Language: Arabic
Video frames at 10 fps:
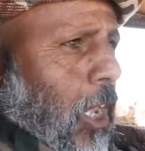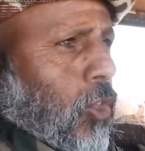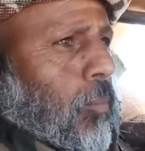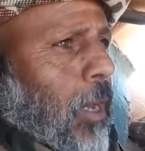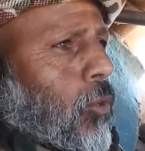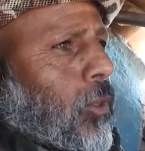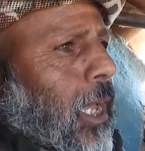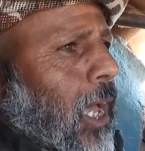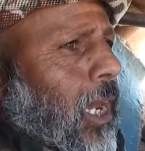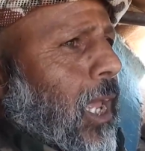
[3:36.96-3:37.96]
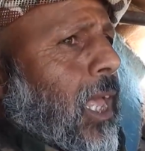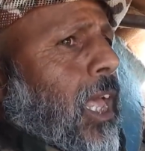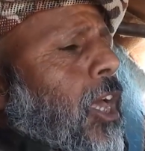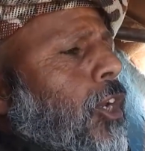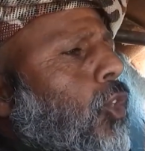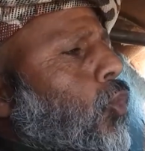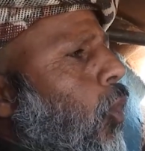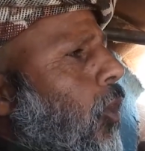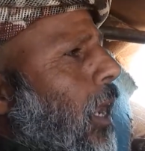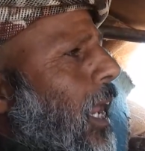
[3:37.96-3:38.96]
الله سبحانه وتعالى
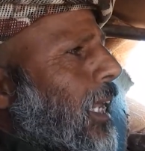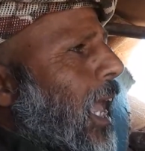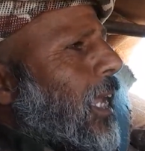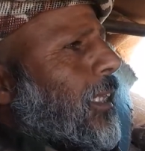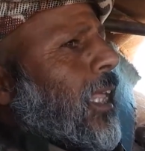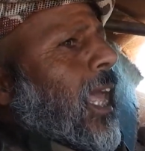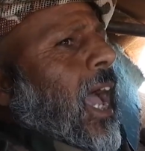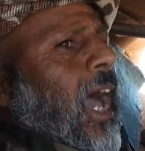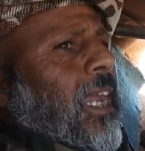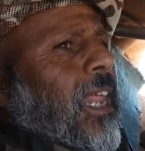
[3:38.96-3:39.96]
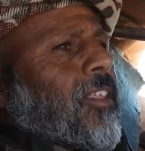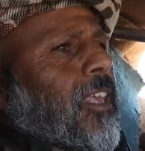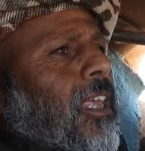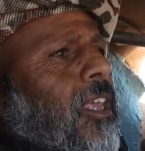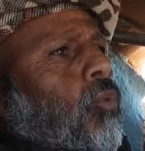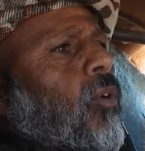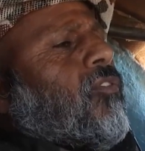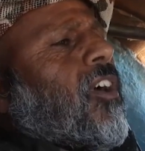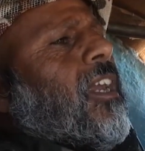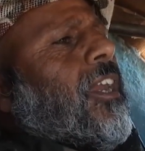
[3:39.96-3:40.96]
نشكر القائد الذي
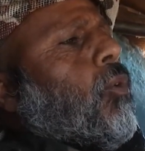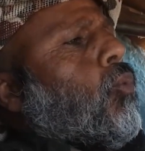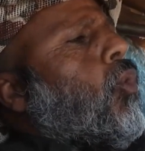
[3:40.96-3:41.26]
وفر لنا